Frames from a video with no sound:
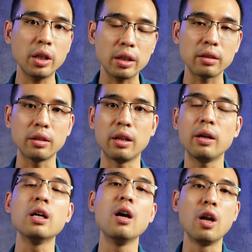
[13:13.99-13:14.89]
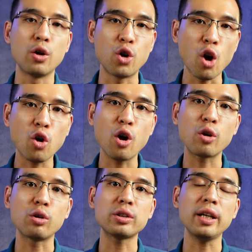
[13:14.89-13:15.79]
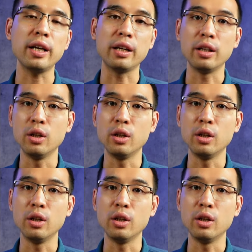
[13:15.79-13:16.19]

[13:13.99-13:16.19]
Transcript: định đó nó còn có thể